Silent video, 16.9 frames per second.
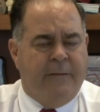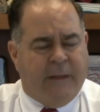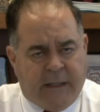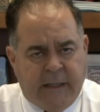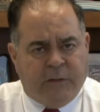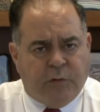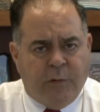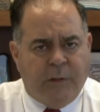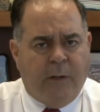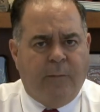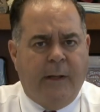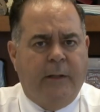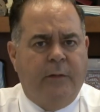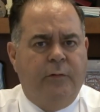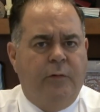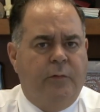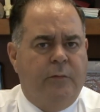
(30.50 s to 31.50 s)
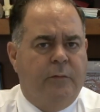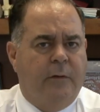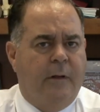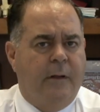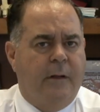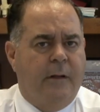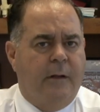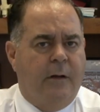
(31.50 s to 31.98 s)
¿De qué estoy
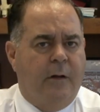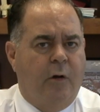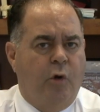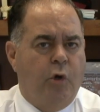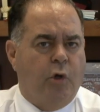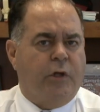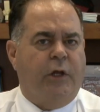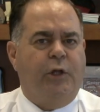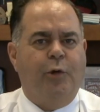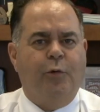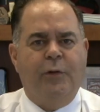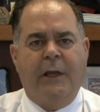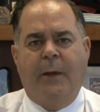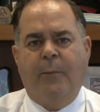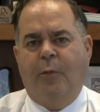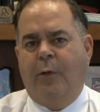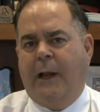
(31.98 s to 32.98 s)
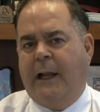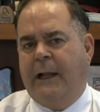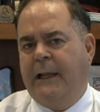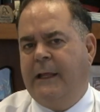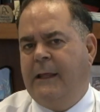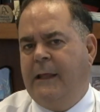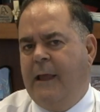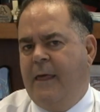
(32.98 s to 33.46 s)
hablando? Lo que yo llamo la
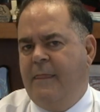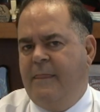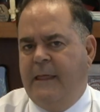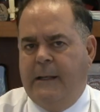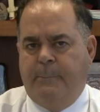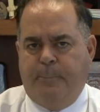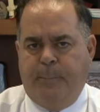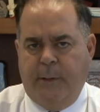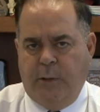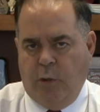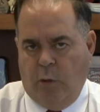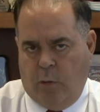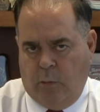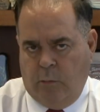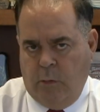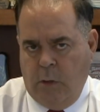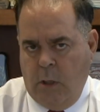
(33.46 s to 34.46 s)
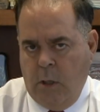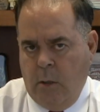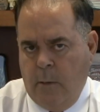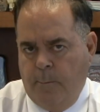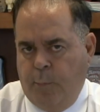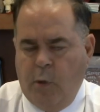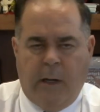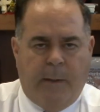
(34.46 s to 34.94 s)
ley del perdón.
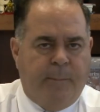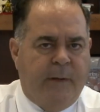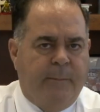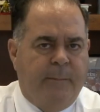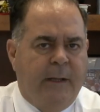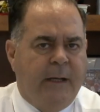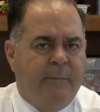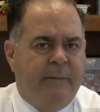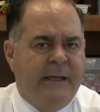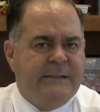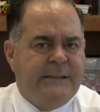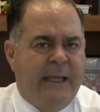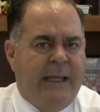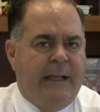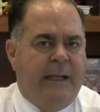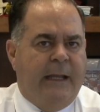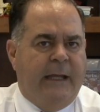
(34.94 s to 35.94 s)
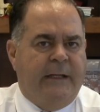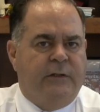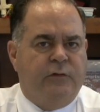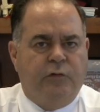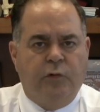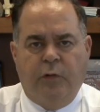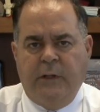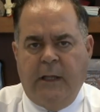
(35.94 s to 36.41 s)
Por la primera vez en la
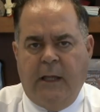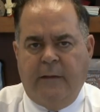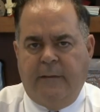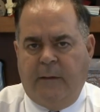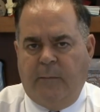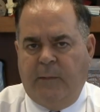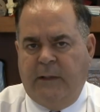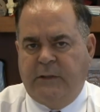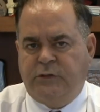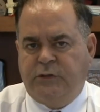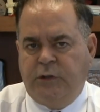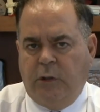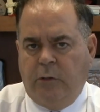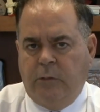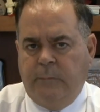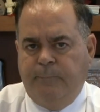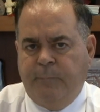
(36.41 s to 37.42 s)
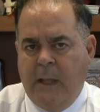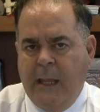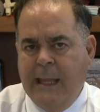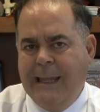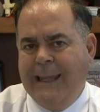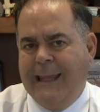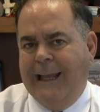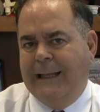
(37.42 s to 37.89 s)
historia de inmigración,
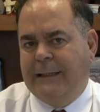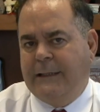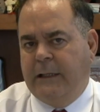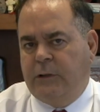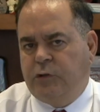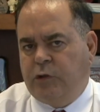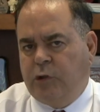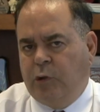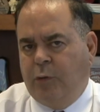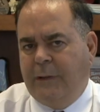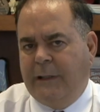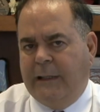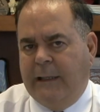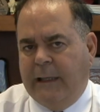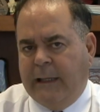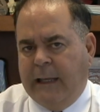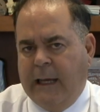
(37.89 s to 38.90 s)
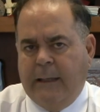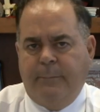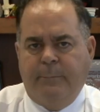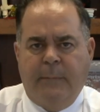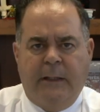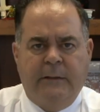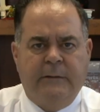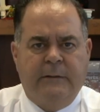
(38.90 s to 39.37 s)
el que entró
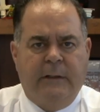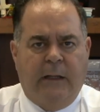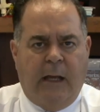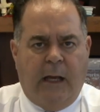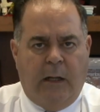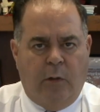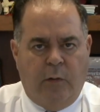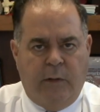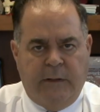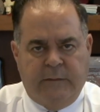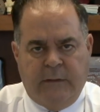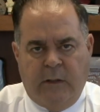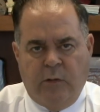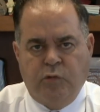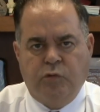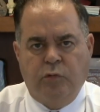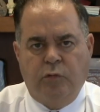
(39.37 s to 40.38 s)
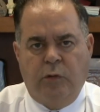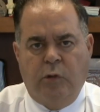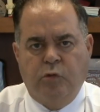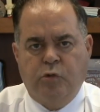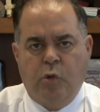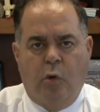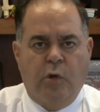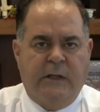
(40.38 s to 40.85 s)
ilegalmente a los Estados
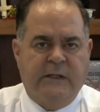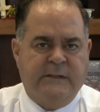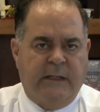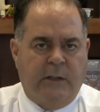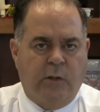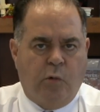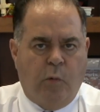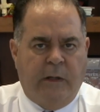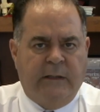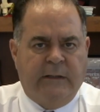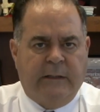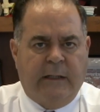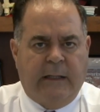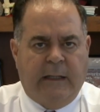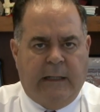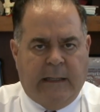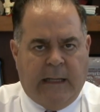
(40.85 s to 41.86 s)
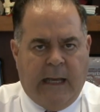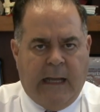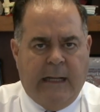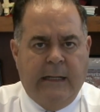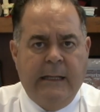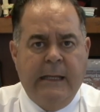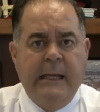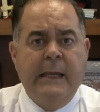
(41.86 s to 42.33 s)
Unidos o que se encuentra
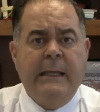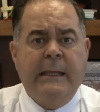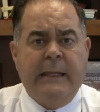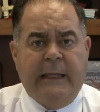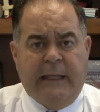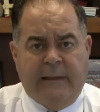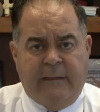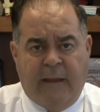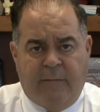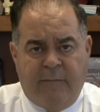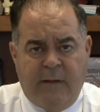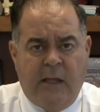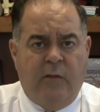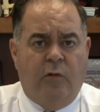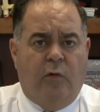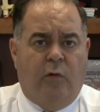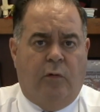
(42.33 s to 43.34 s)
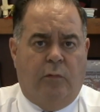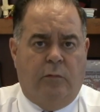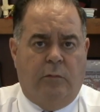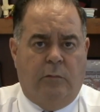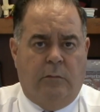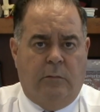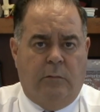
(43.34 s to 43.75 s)
ilegal y debido